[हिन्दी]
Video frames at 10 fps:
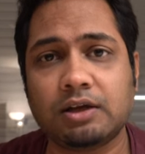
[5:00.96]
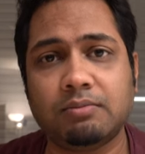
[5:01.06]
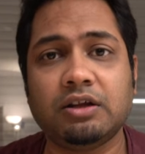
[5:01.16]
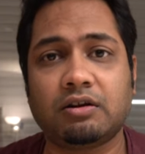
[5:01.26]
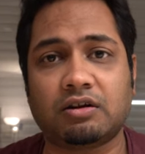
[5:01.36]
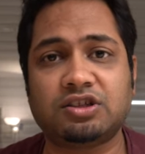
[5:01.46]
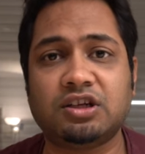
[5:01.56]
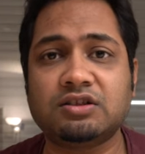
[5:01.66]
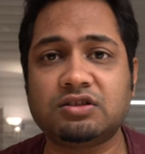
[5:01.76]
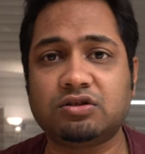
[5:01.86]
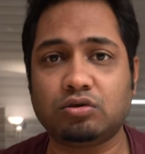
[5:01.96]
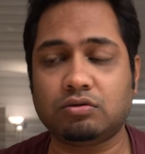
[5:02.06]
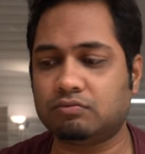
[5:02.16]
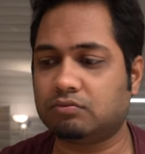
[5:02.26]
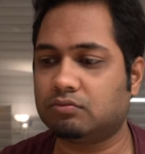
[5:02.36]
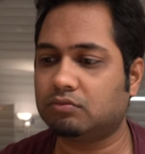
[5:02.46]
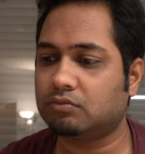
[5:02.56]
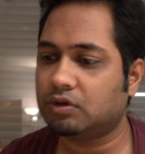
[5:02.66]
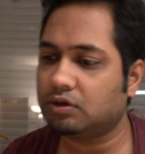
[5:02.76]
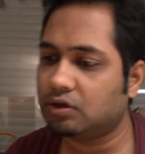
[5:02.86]
कि भैया रशियंस तो
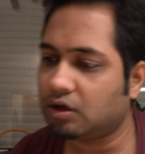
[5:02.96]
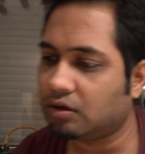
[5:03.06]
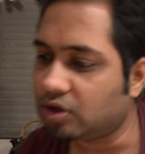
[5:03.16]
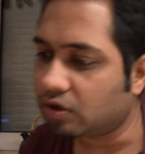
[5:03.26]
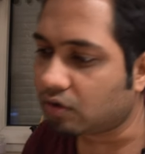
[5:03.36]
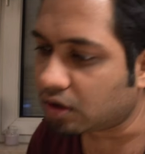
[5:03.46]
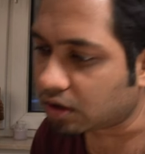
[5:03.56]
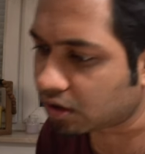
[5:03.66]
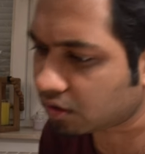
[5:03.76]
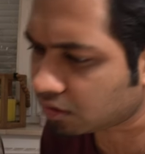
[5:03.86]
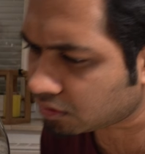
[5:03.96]
अब ये कौन आ गया